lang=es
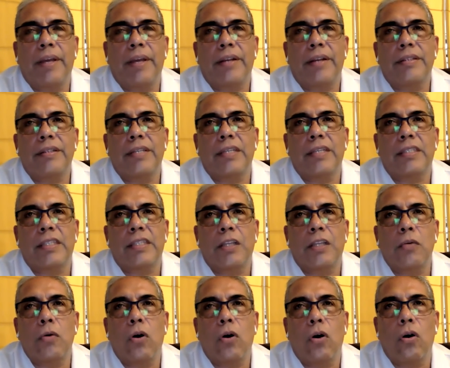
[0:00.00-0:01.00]
ver si es
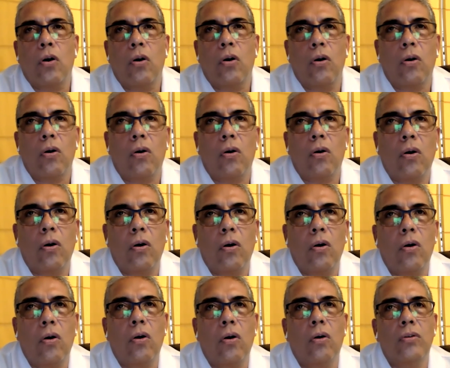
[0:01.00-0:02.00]
de un ojo
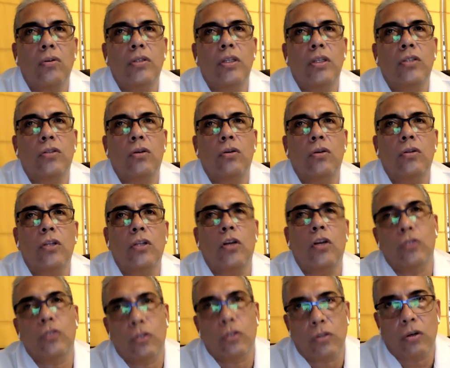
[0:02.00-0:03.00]
o si son de
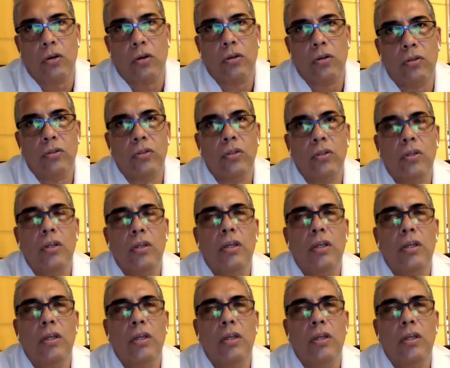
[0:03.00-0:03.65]
los dos ojos.